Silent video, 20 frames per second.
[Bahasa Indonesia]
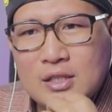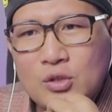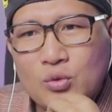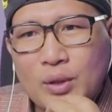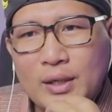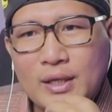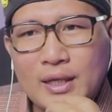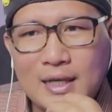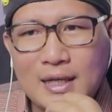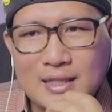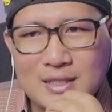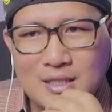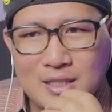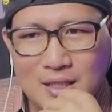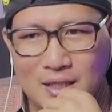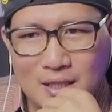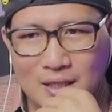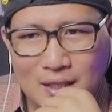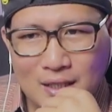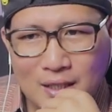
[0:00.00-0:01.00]
Tuan
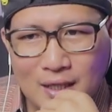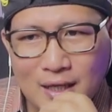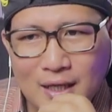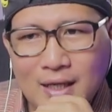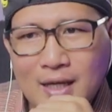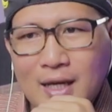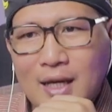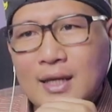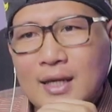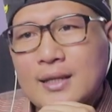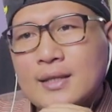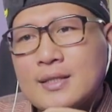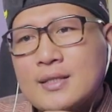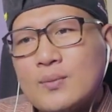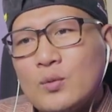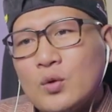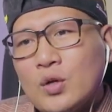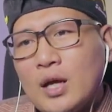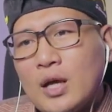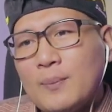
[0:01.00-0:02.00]
Haji ya kan.
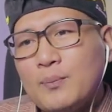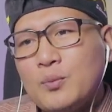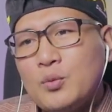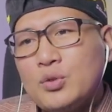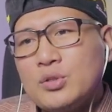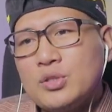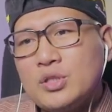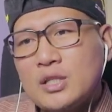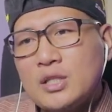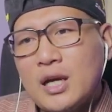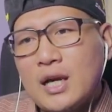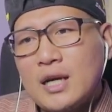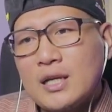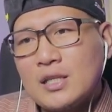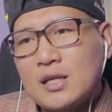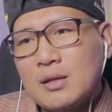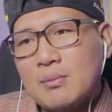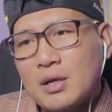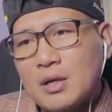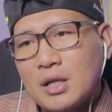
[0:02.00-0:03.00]
Semoga puji
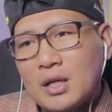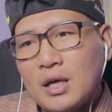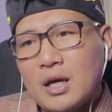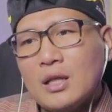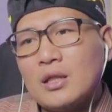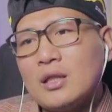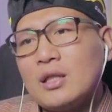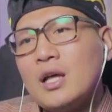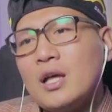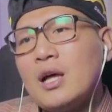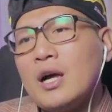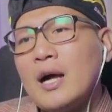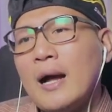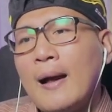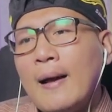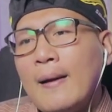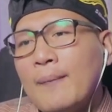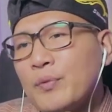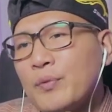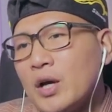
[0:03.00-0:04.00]
hanya bagi Allah